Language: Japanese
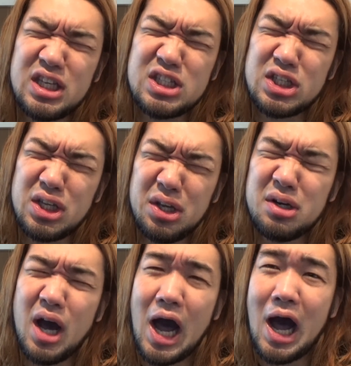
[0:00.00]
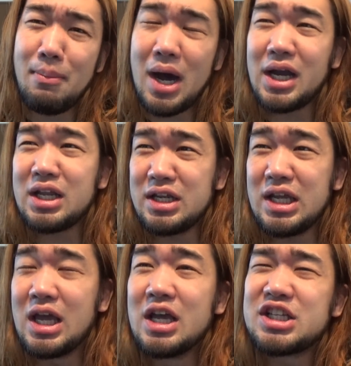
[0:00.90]
すぎるあまりに
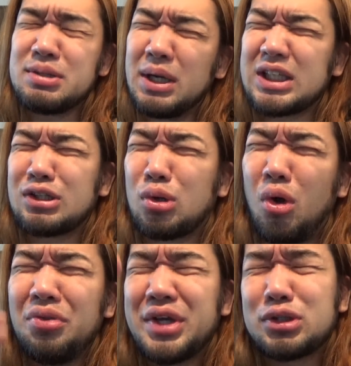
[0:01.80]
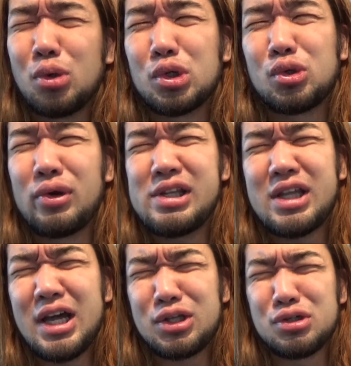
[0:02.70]
柴田とコンタクトを取り
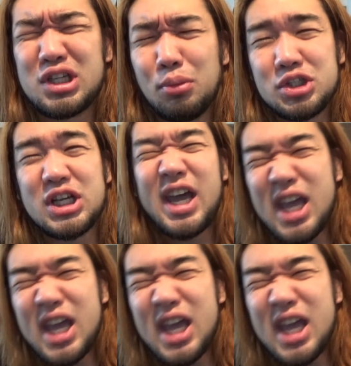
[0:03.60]
たいという気持ちが